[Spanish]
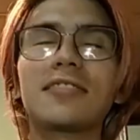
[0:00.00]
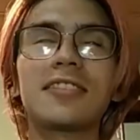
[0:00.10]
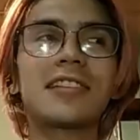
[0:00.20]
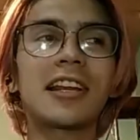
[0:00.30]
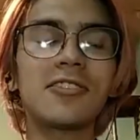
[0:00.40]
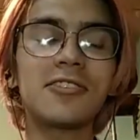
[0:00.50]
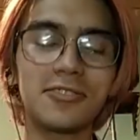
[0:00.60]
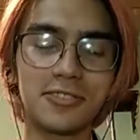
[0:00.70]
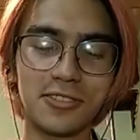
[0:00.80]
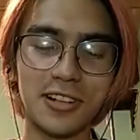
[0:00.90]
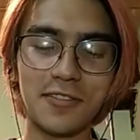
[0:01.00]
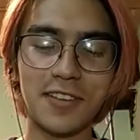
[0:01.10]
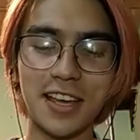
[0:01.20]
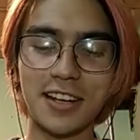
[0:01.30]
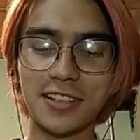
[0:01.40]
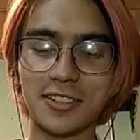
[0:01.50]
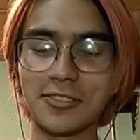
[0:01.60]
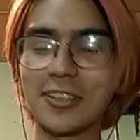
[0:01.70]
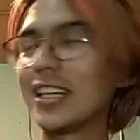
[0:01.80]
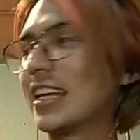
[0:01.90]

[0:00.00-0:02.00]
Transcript: centrándonos todavía en eso,